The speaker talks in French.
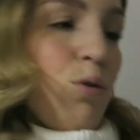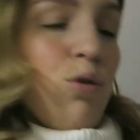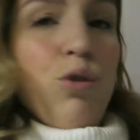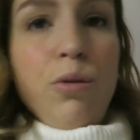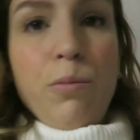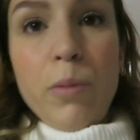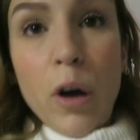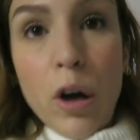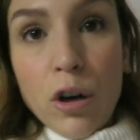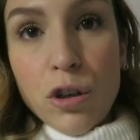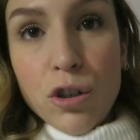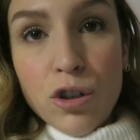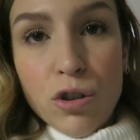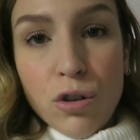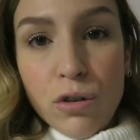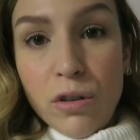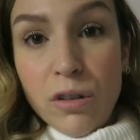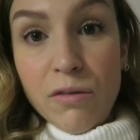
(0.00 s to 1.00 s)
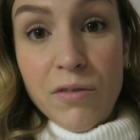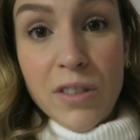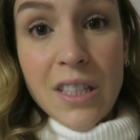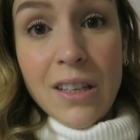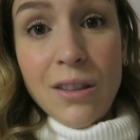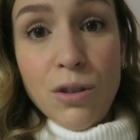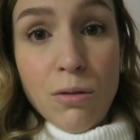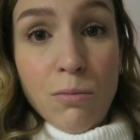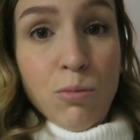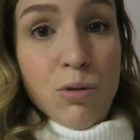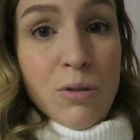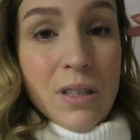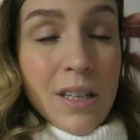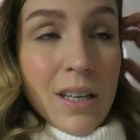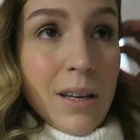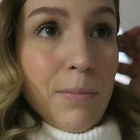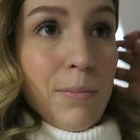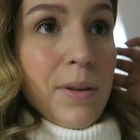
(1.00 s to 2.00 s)
On a un brunch, on a une visite de
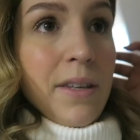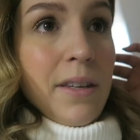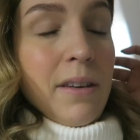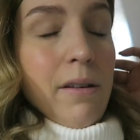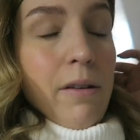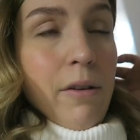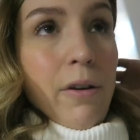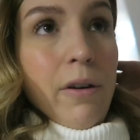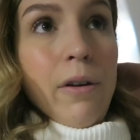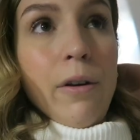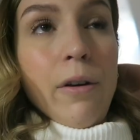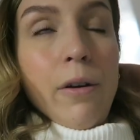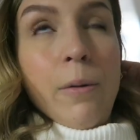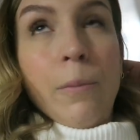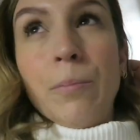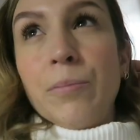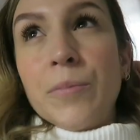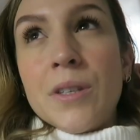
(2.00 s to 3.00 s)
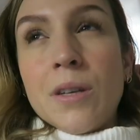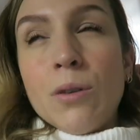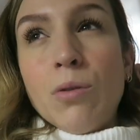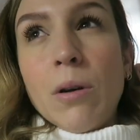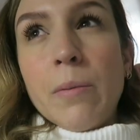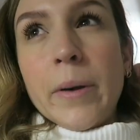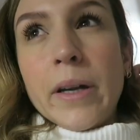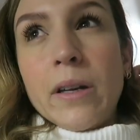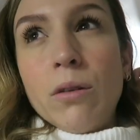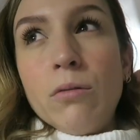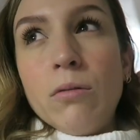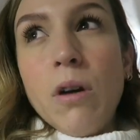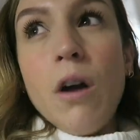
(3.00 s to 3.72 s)
musée, puis euh, c'est quoi après donc?